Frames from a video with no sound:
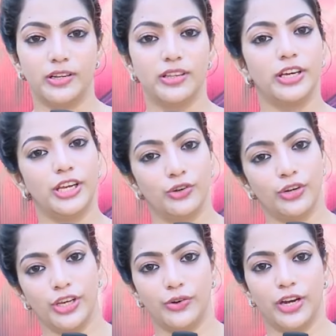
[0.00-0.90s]
படத்தில்
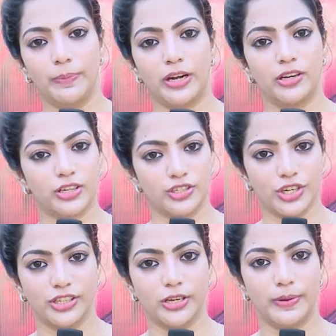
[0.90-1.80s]
இன்னொரு ஹீரோயினாக பண்ணியிருக்கேன்
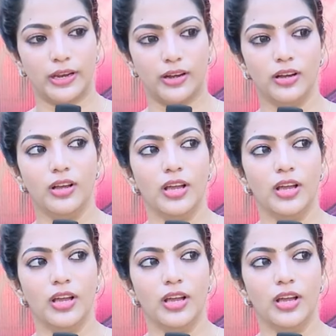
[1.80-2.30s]
சக்திக்கு பேரா